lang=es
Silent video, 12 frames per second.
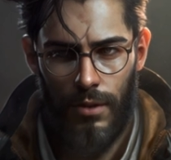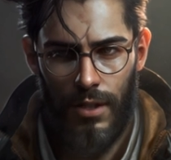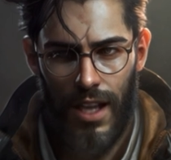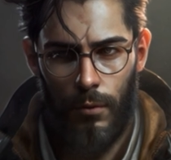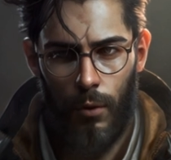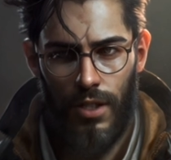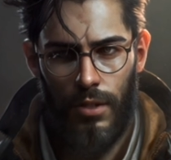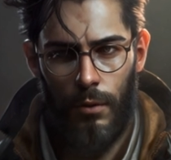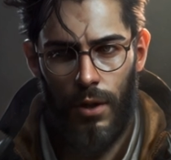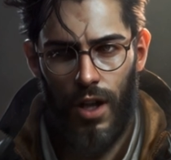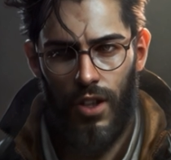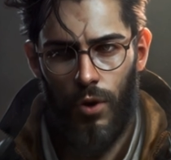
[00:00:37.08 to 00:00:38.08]
Después de
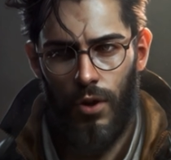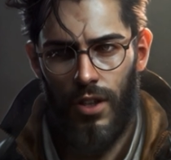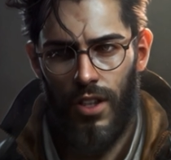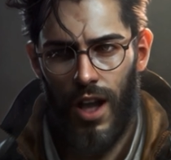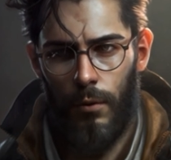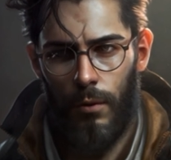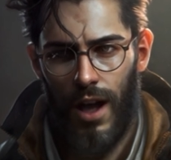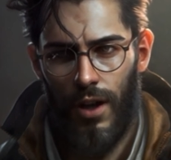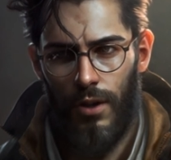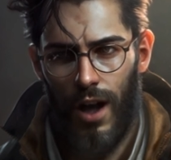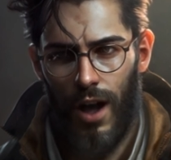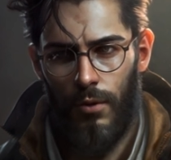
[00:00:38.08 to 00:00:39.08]
varias horas de
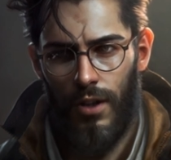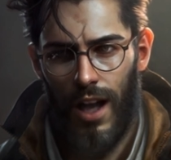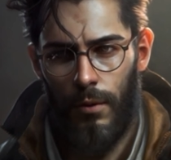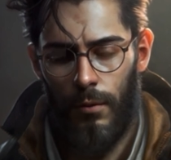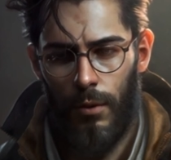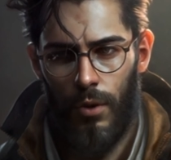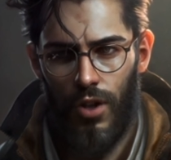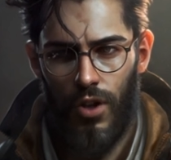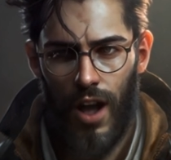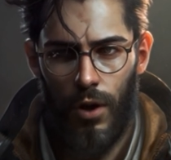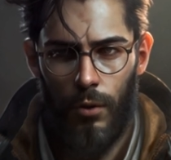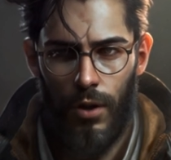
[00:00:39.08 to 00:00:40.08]
caminar, finalmente
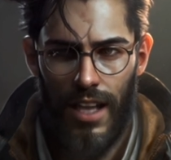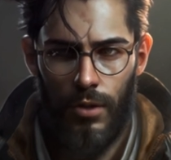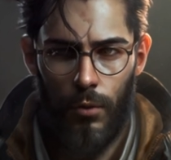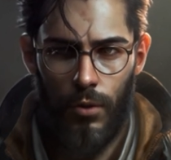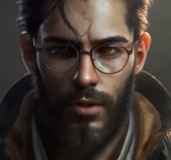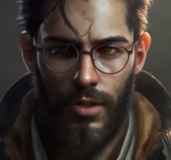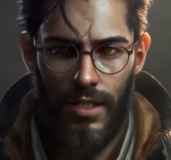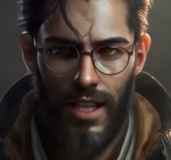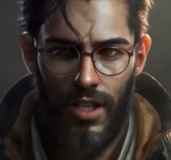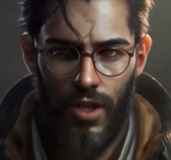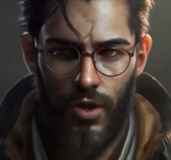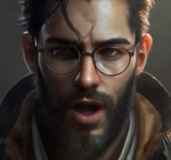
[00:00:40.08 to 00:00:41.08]
llegaron a las puertas
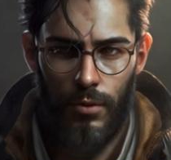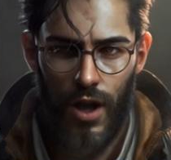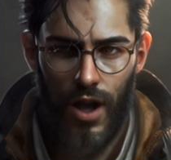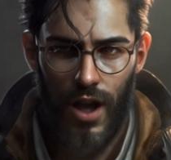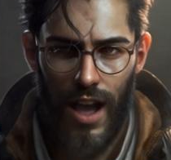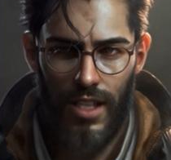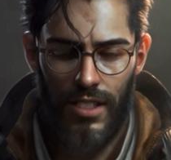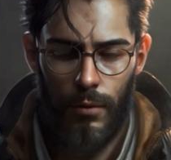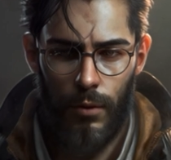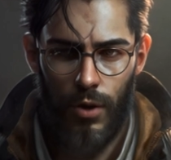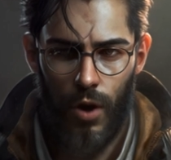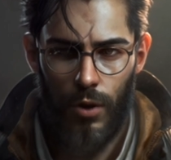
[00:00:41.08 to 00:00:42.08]
de la ciudad, que
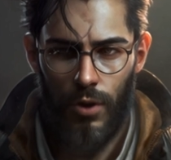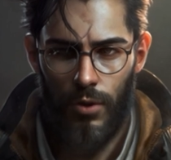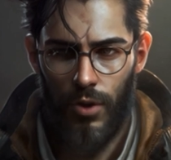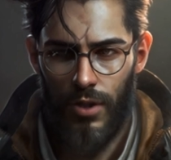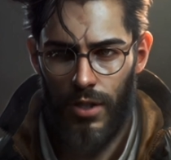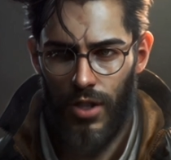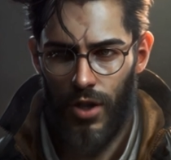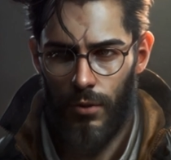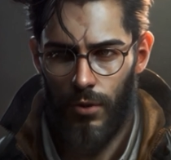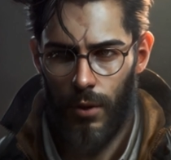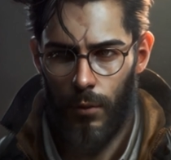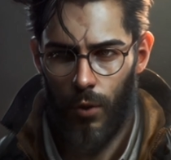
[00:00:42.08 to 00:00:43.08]
estaban cubiertas de
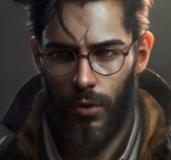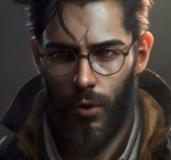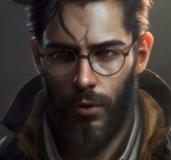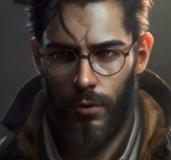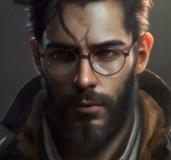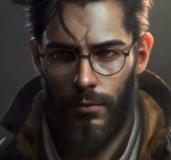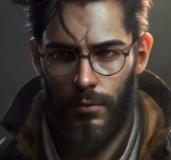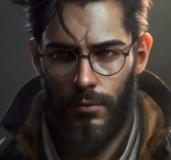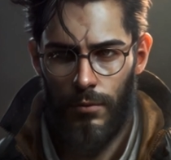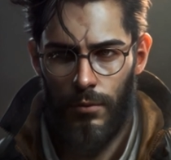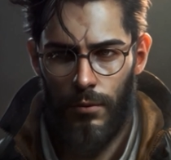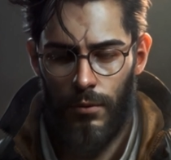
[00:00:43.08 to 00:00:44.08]
hiedra y polvo.
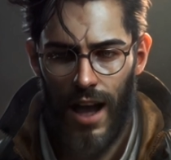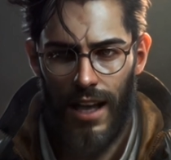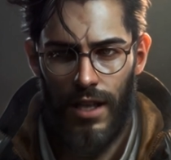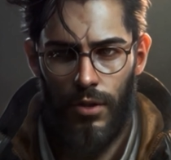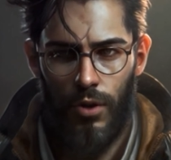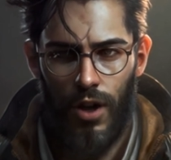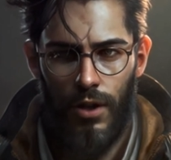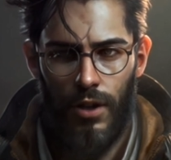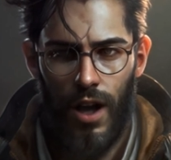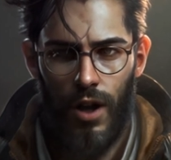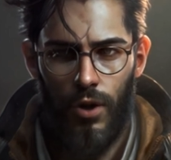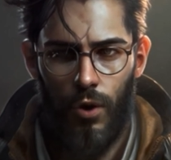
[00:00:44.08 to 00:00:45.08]
Al
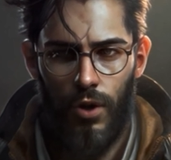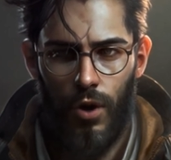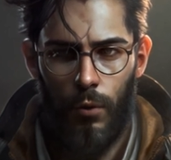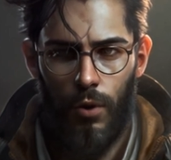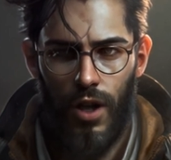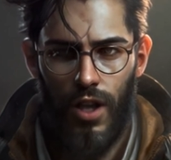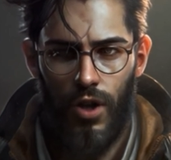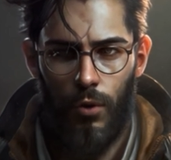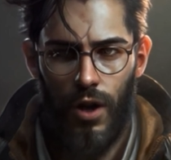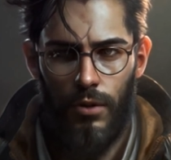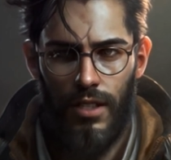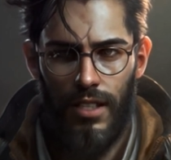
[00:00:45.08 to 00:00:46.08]
entrar, notaron que la
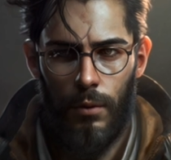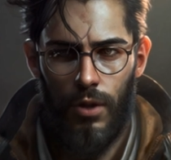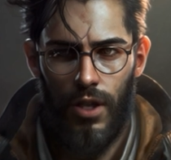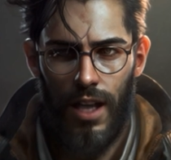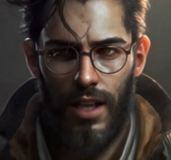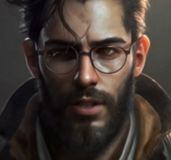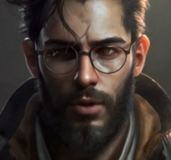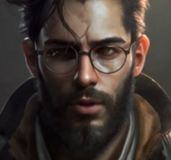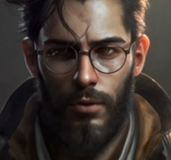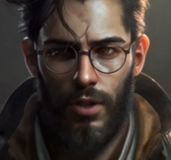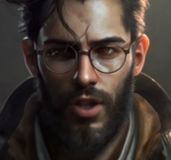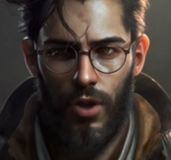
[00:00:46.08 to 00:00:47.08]
ciudad estaba llena de
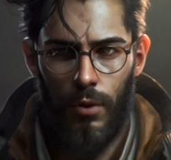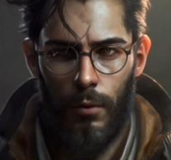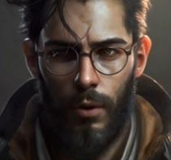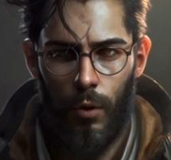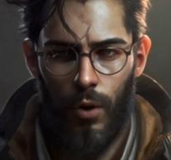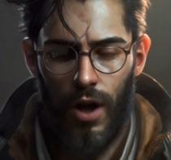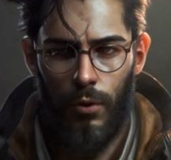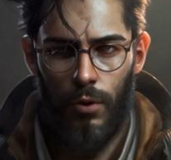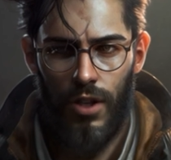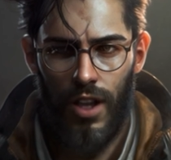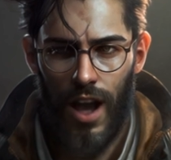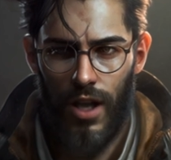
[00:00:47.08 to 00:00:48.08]
edificios
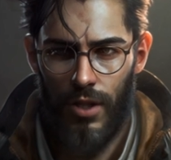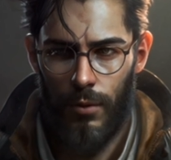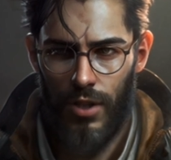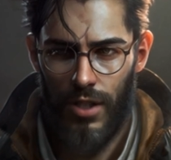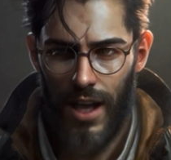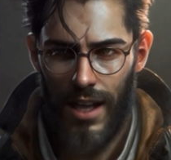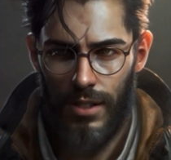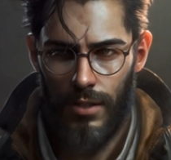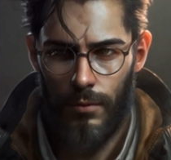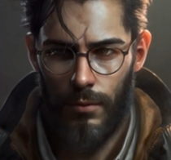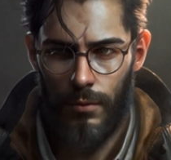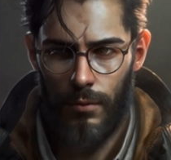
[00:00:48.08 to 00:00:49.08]
abandonados y calles vacías.